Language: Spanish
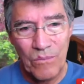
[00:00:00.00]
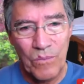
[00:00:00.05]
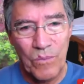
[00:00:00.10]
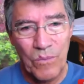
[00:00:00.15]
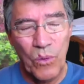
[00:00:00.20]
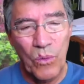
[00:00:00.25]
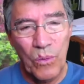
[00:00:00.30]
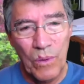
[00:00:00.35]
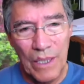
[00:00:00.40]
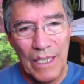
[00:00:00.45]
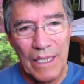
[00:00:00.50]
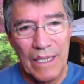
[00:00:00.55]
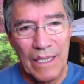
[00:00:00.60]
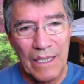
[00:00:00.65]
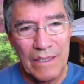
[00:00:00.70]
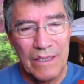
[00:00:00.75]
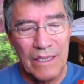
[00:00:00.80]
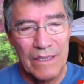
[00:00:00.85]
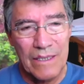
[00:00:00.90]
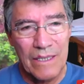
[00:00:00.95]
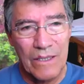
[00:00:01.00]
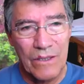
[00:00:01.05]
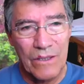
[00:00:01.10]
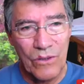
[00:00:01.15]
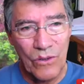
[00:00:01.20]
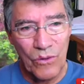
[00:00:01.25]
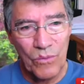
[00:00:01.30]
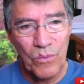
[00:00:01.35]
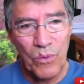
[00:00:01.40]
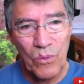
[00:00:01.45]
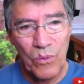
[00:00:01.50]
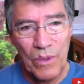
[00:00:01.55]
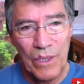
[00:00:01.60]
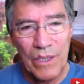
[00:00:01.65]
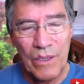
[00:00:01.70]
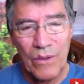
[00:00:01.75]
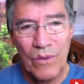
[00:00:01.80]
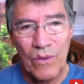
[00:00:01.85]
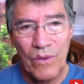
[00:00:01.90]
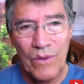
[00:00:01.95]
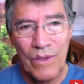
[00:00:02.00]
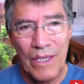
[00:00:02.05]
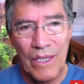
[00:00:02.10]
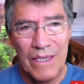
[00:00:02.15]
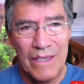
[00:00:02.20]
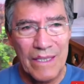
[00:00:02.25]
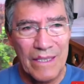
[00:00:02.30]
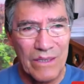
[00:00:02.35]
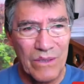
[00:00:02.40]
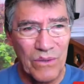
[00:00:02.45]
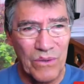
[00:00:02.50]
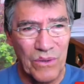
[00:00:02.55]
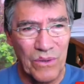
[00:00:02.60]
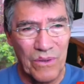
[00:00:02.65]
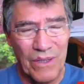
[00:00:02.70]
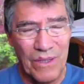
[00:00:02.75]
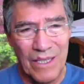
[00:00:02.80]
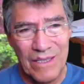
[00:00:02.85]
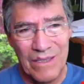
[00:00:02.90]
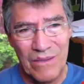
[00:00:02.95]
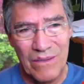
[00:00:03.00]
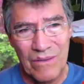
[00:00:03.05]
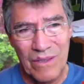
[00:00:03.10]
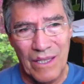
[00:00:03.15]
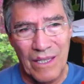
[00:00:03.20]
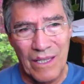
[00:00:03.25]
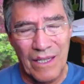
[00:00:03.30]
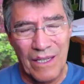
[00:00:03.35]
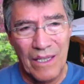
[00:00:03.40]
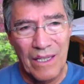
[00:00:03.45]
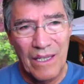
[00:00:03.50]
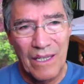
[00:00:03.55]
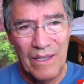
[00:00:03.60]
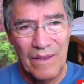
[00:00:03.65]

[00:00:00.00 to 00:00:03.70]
públicas del sector público, del Tesoro Nacional,